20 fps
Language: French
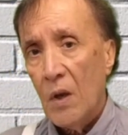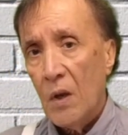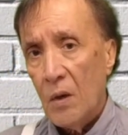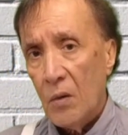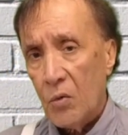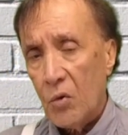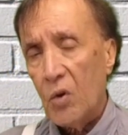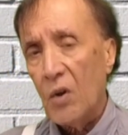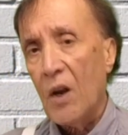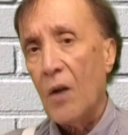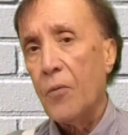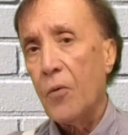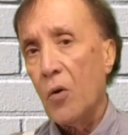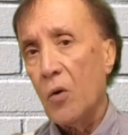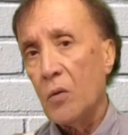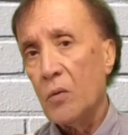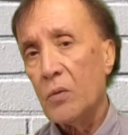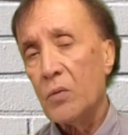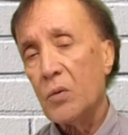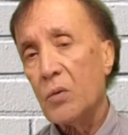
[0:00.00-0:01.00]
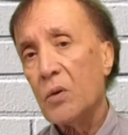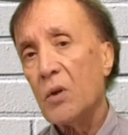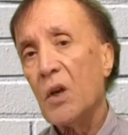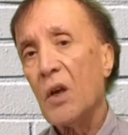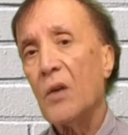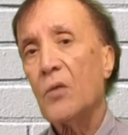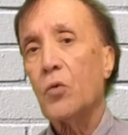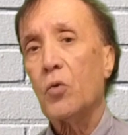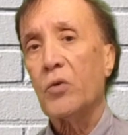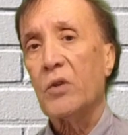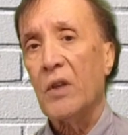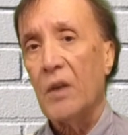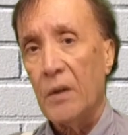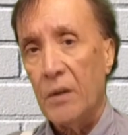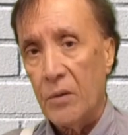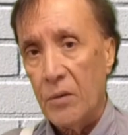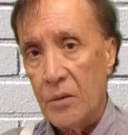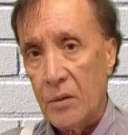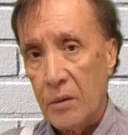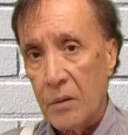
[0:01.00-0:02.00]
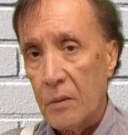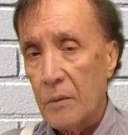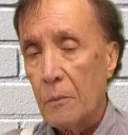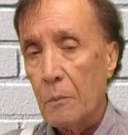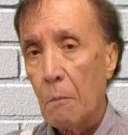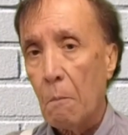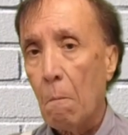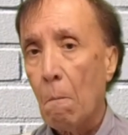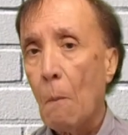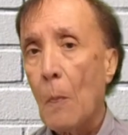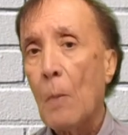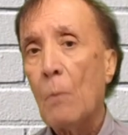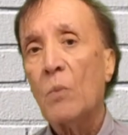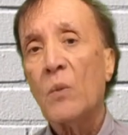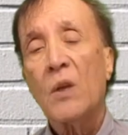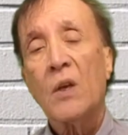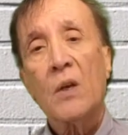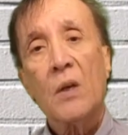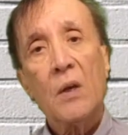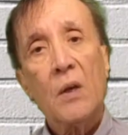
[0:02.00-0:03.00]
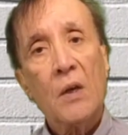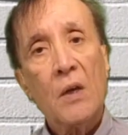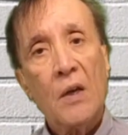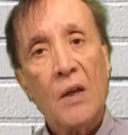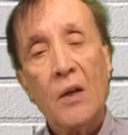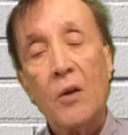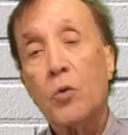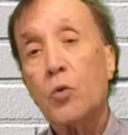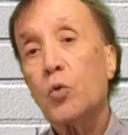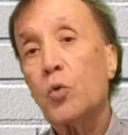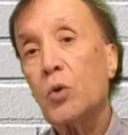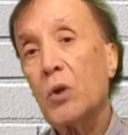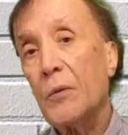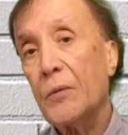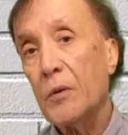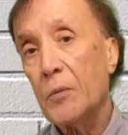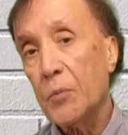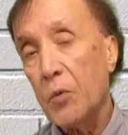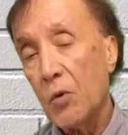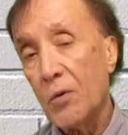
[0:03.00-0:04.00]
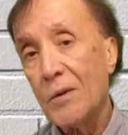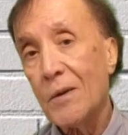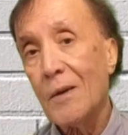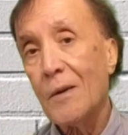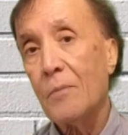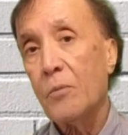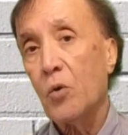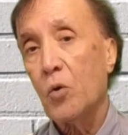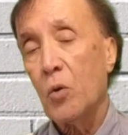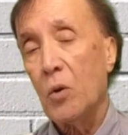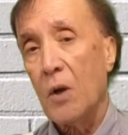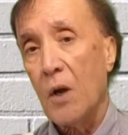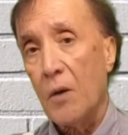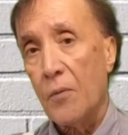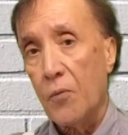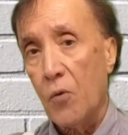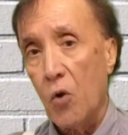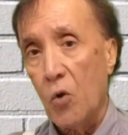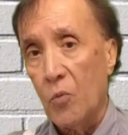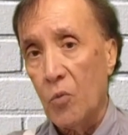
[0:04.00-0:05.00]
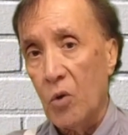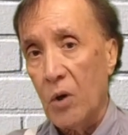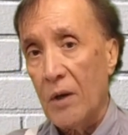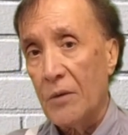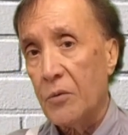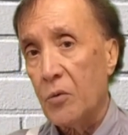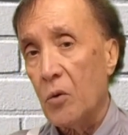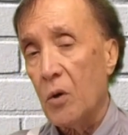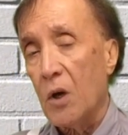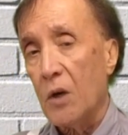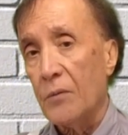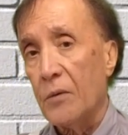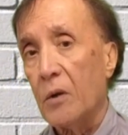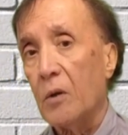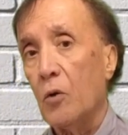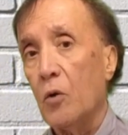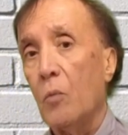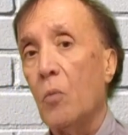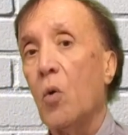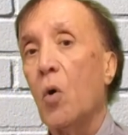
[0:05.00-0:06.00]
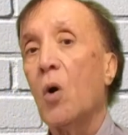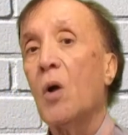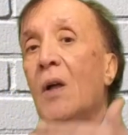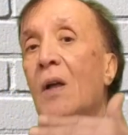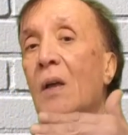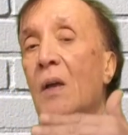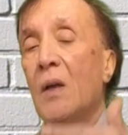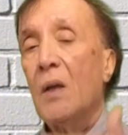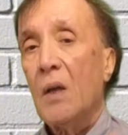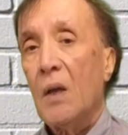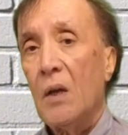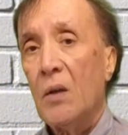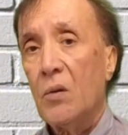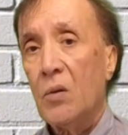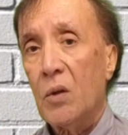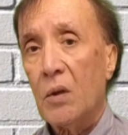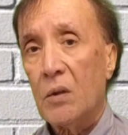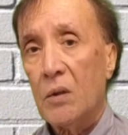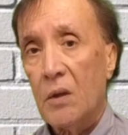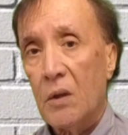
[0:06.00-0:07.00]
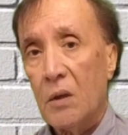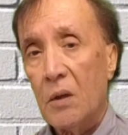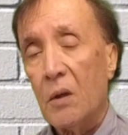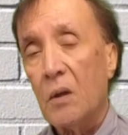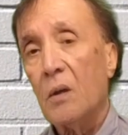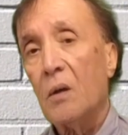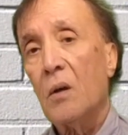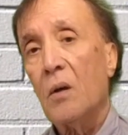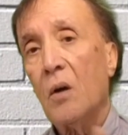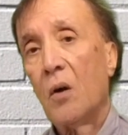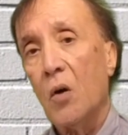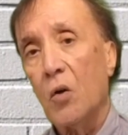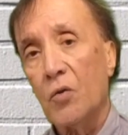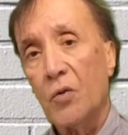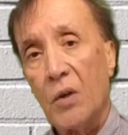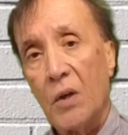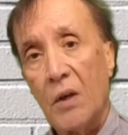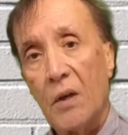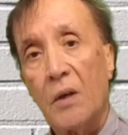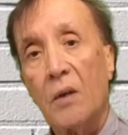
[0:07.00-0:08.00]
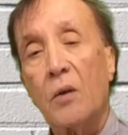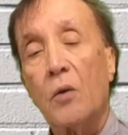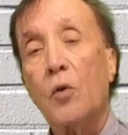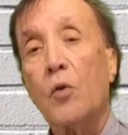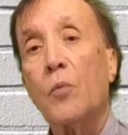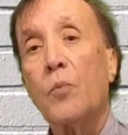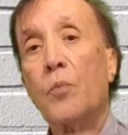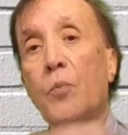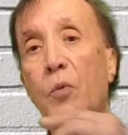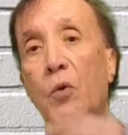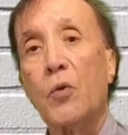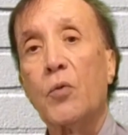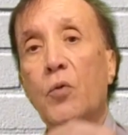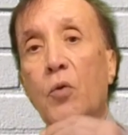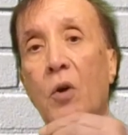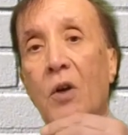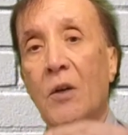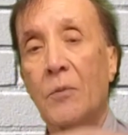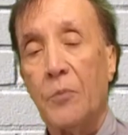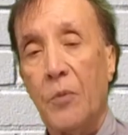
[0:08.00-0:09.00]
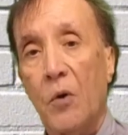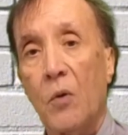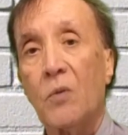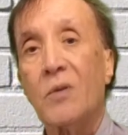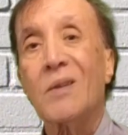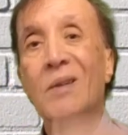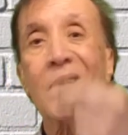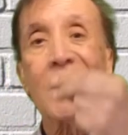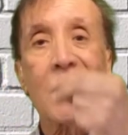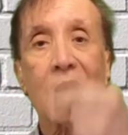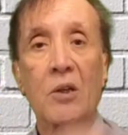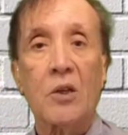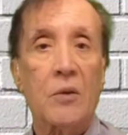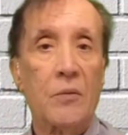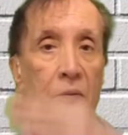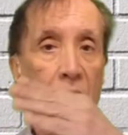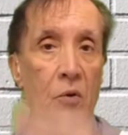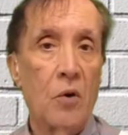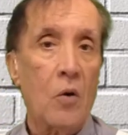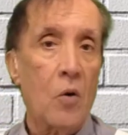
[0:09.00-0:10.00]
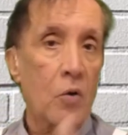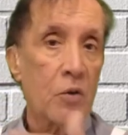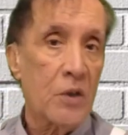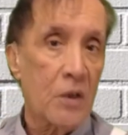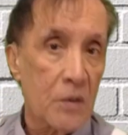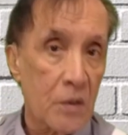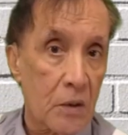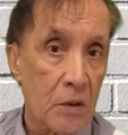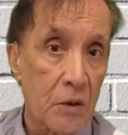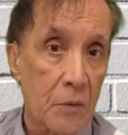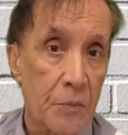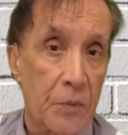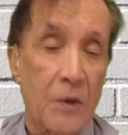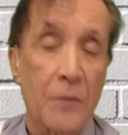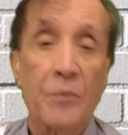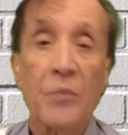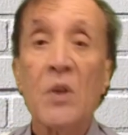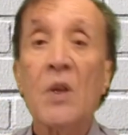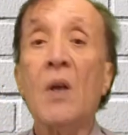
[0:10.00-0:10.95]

Si la France est socialiste, il est tout à fait possible que la formulation avec le mot interdire entraîne plus de réponses négatives. Non, on n'interdit pas.